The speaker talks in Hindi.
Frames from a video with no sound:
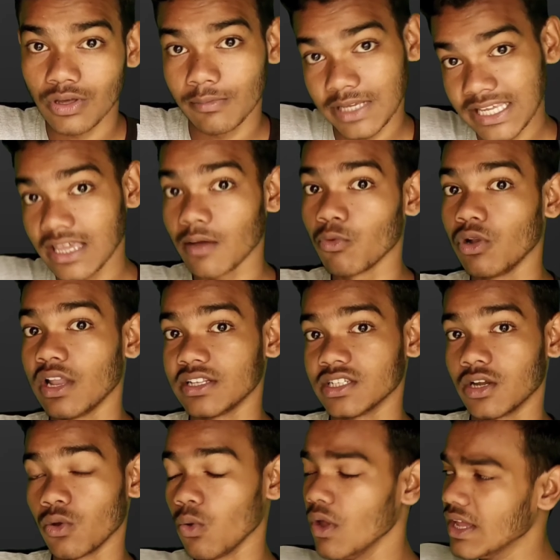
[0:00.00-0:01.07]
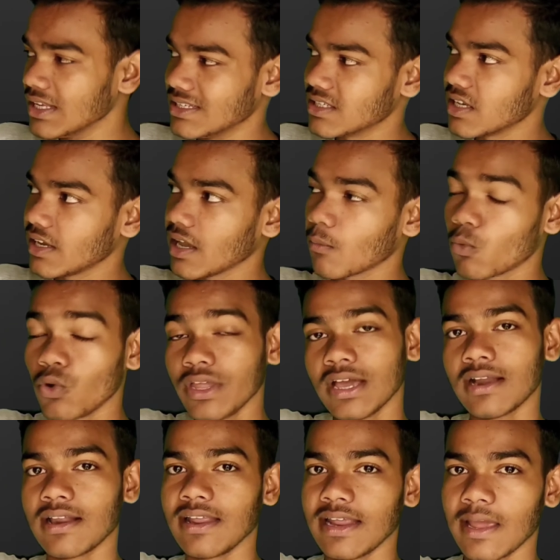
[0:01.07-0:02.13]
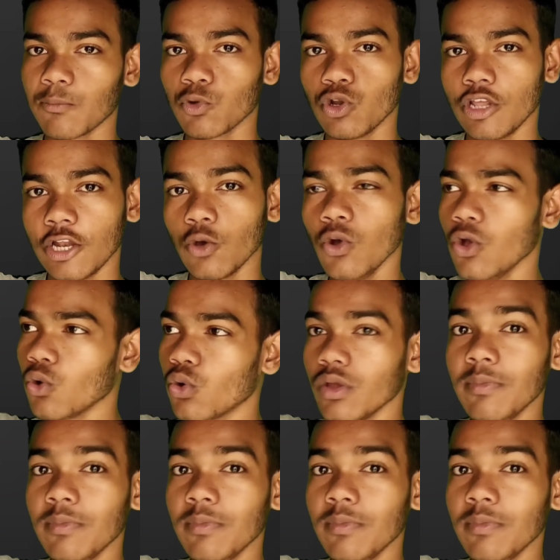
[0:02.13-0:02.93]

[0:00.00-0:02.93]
हो ना मैं क्या बोलना चाह रहा हूँ जैसे कि आप कोई अर्निंग ऐप को ले लो